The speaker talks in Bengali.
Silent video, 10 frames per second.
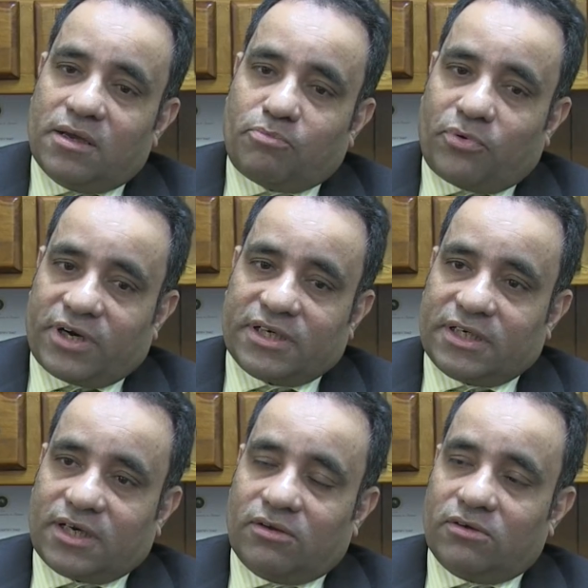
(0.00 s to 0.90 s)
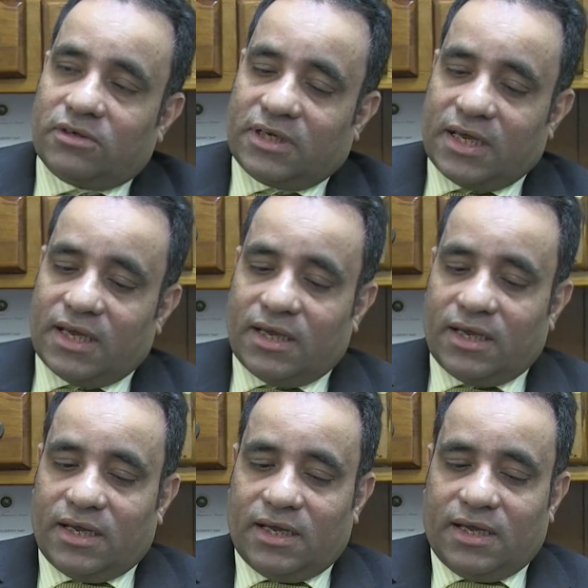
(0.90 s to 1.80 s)
ইম্পর্টেন্ট সেটা হলো গিয়ে
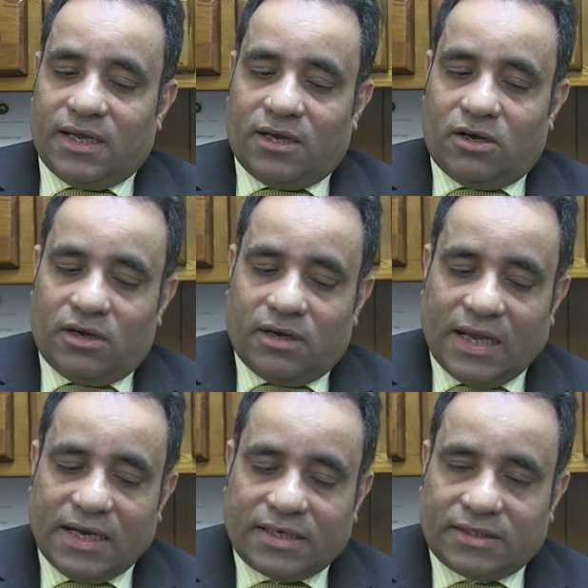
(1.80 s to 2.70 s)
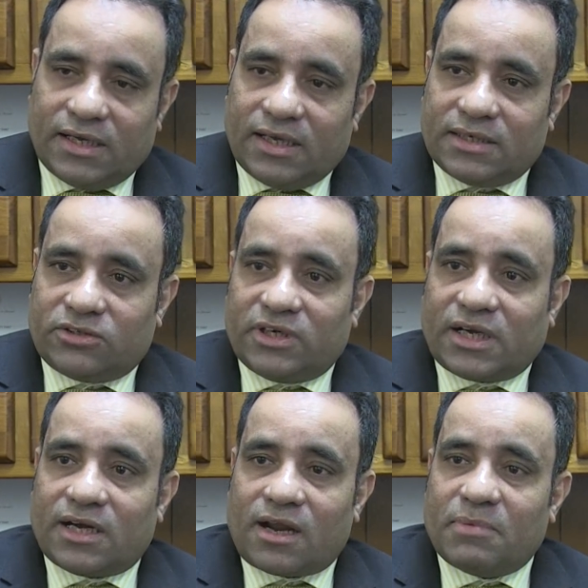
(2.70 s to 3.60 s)
এইটাতে যেহেতু
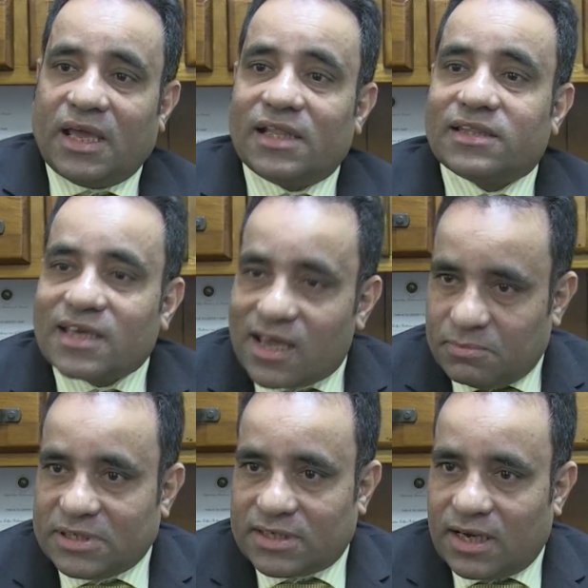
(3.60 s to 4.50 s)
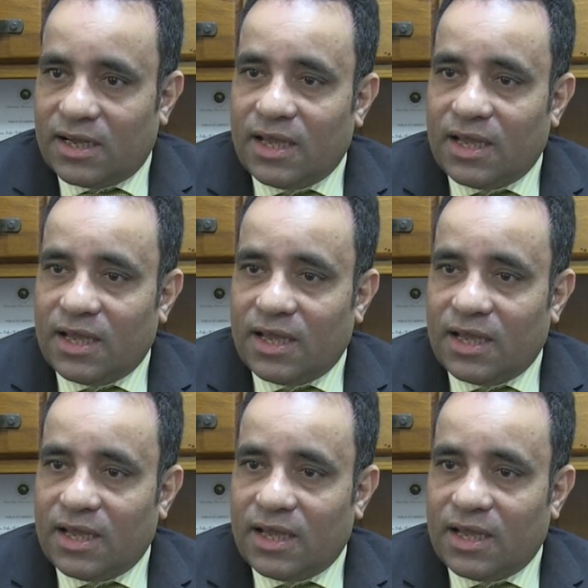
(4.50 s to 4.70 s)
এটাকে নাম হেলথ কেয়ার ভিসা